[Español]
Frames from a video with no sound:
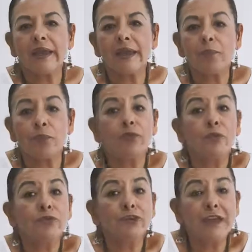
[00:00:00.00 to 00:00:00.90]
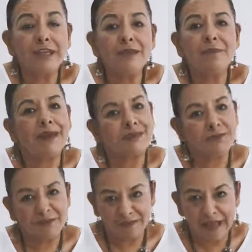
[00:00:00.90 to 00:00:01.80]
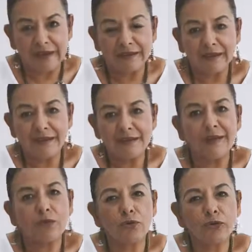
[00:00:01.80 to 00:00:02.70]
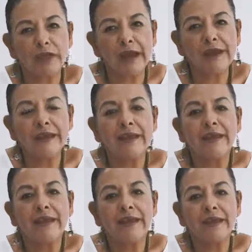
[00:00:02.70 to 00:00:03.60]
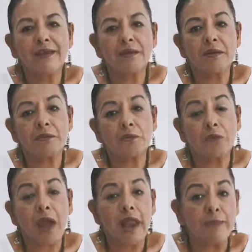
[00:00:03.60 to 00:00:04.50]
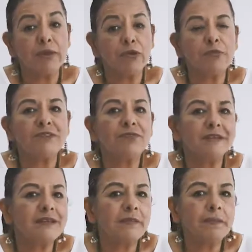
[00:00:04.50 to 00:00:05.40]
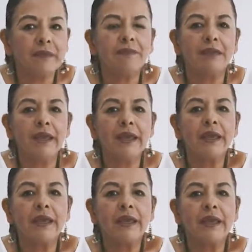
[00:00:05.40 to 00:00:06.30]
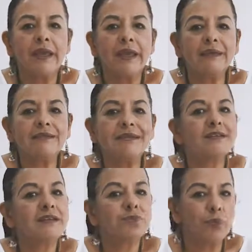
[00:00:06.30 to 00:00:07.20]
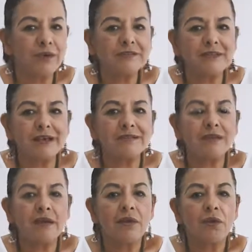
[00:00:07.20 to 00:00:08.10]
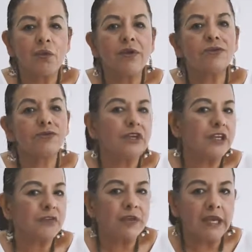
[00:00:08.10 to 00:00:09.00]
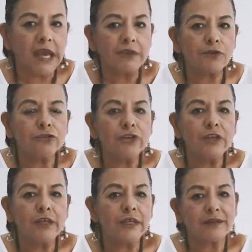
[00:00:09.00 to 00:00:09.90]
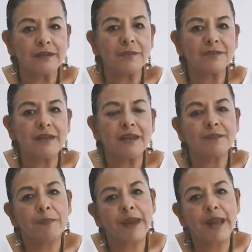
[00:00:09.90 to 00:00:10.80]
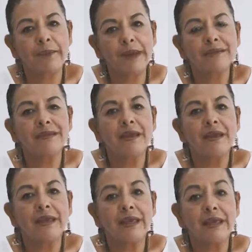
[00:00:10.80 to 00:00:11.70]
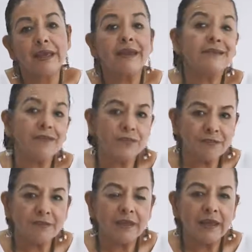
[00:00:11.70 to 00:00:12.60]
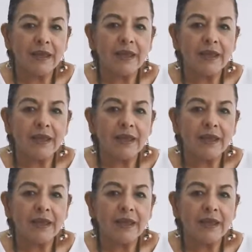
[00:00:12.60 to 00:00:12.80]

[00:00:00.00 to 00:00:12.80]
eh, podemos ahí manifestar y encontrar eh, a lo mejor más fácilmente esas respuestas o esos significados que a través de las palabras eh, es difícil.